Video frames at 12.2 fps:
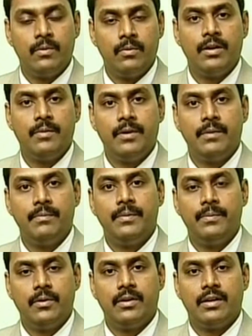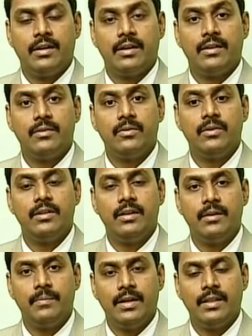உடல் பருமன் போட்டுறாங்க ஸோ
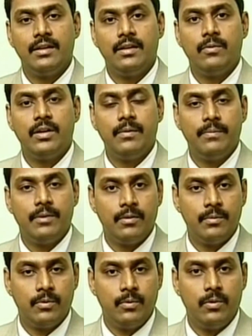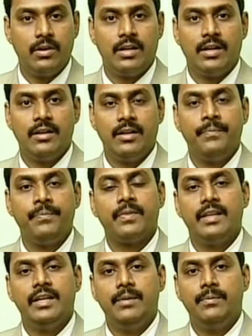இதுக்கு பார்த்தீங்கன்னா உடன் பருமன் கூடுனாலே
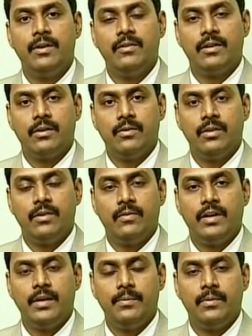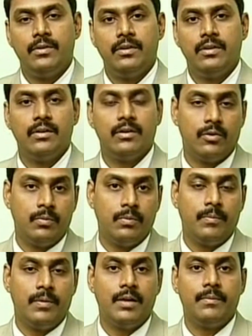இடுப்பொலி வரக்கூடிய வாய்ப்பு வந்து ரொம்ப
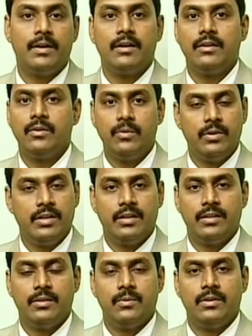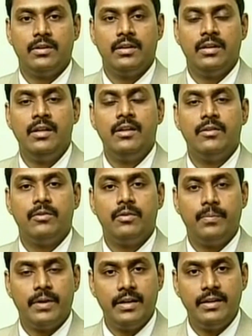பல மடங்கு கூடுகிறது ஒன்று ஸோ
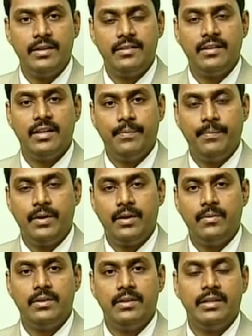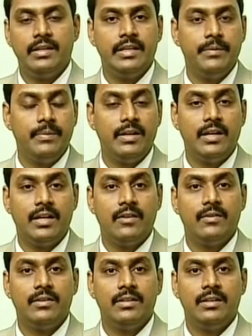ப்ரெக்னென்சிக்கு அப்புறம் வந்து இமீடியட்டாக
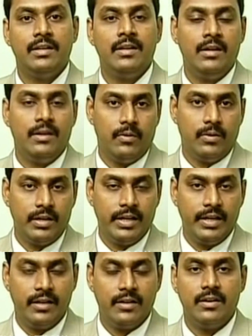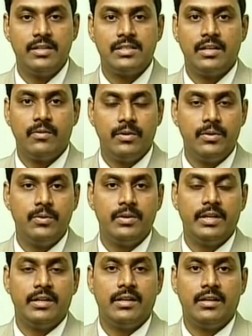வந்து ஒரு கைனகாலஜிஸ்ட் அவங்க டியூட்டி
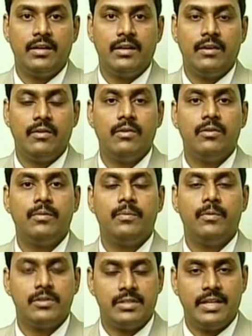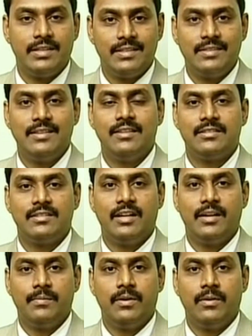என்னென்னா அவங்கள ஒரு போஸ்ட் எக்ஸசைஸ்
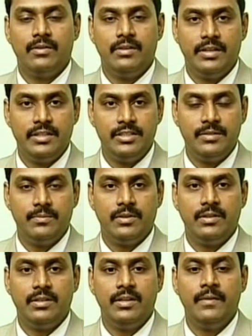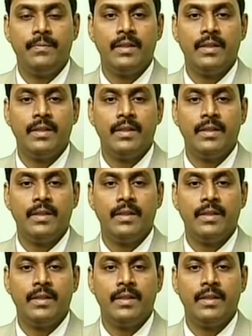ஸ்டார்ட் பண்ணக்கூடிய ரெஜிம் வந்து